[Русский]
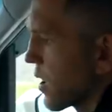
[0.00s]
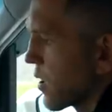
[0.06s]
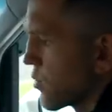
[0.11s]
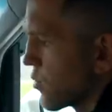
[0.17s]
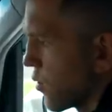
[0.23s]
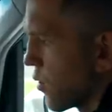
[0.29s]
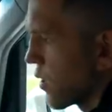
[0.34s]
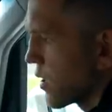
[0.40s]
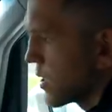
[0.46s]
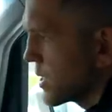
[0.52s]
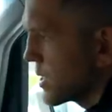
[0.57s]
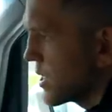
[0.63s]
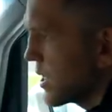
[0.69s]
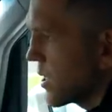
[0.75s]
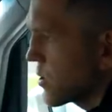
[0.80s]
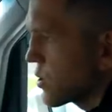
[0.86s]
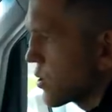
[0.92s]
Но
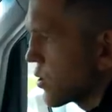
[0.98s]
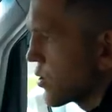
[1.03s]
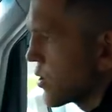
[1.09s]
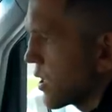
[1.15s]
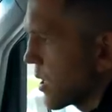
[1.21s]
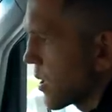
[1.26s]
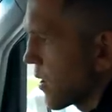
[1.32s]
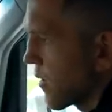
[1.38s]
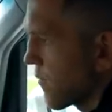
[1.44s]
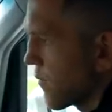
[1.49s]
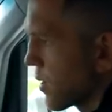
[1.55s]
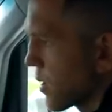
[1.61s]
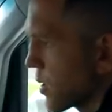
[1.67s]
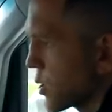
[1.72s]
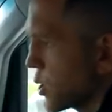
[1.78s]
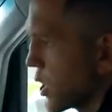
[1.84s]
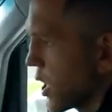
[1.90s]
здесь все дело в
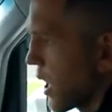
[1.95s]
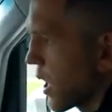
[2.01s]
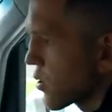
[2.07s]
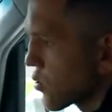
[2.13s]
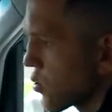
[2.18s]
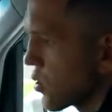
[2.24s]
мелочах.